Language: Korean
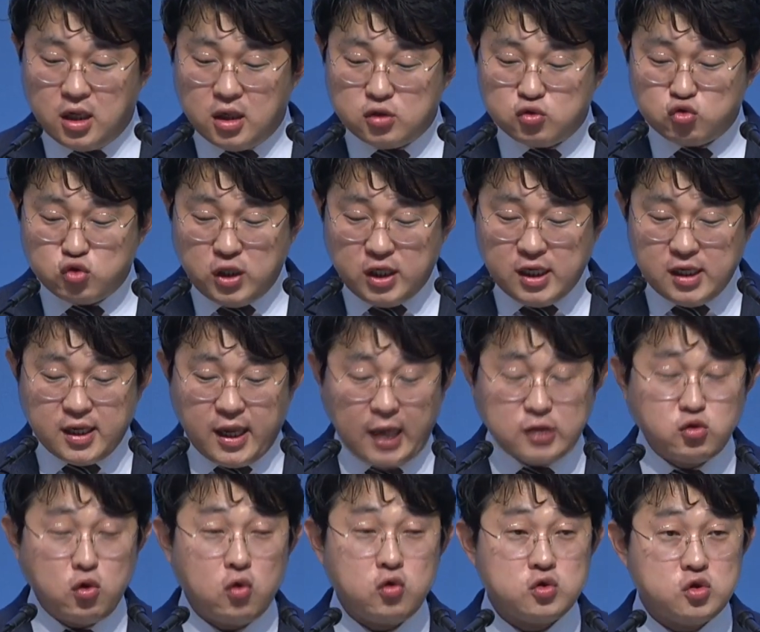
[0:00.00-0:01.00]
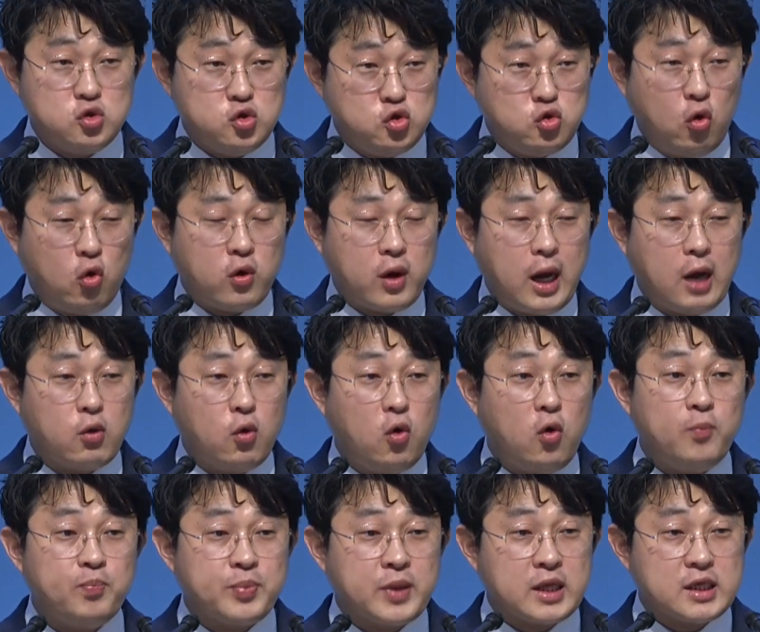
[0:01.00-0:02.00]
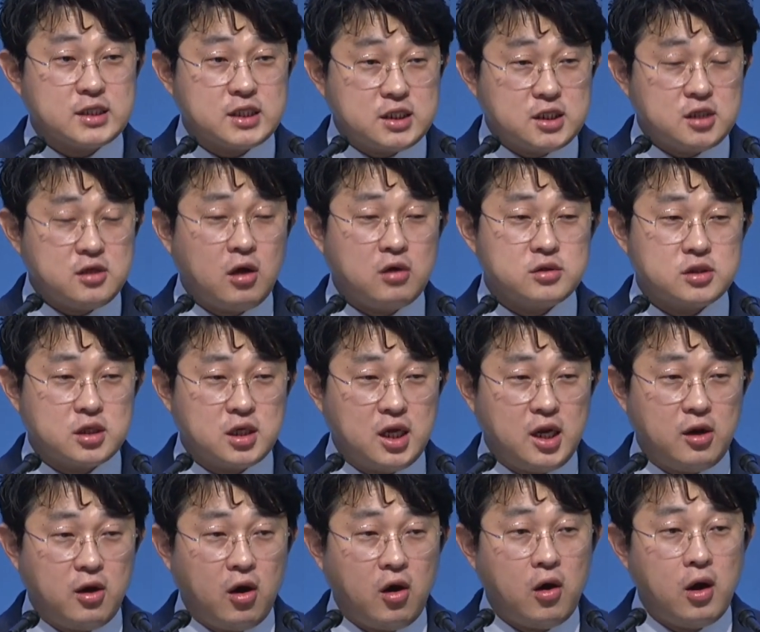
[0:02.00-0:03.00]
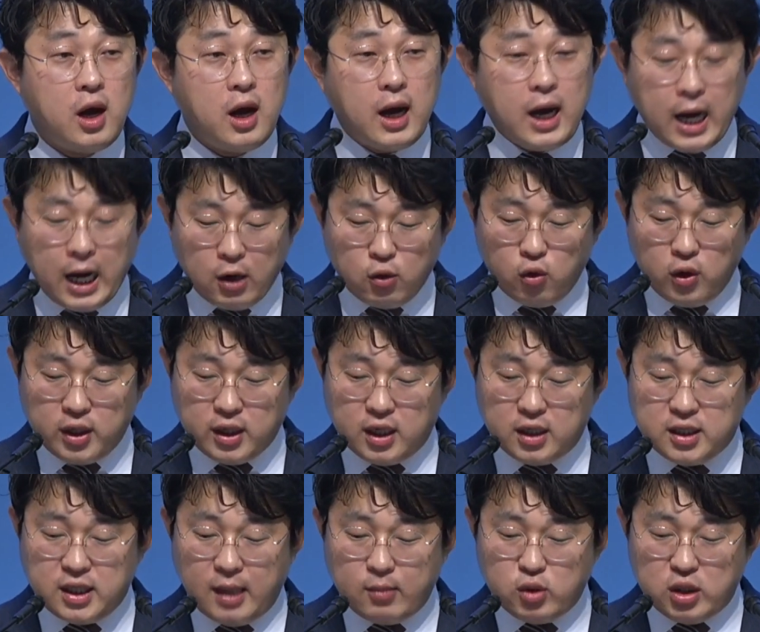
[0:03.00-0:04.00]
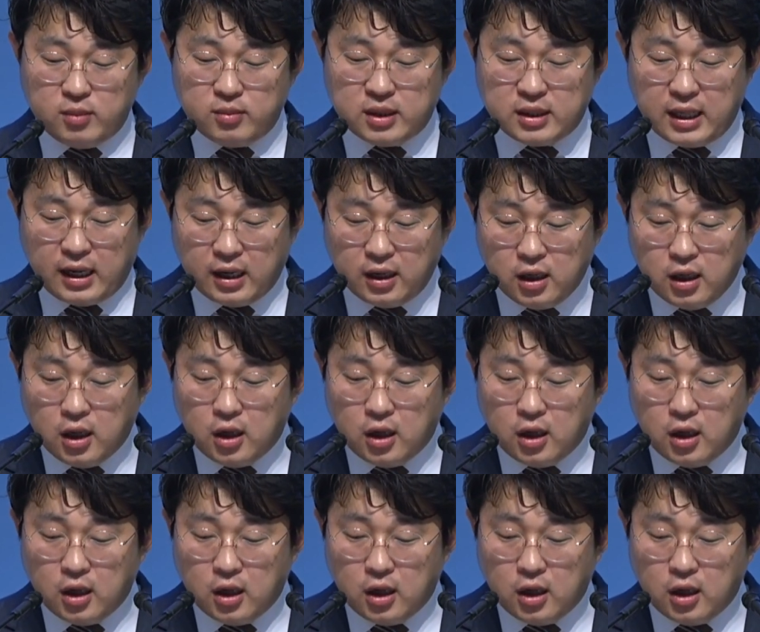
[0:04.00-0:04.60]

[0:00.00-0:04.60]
우리를 계속 유혹하고 끌어들이려 하고 있기 때문입니다.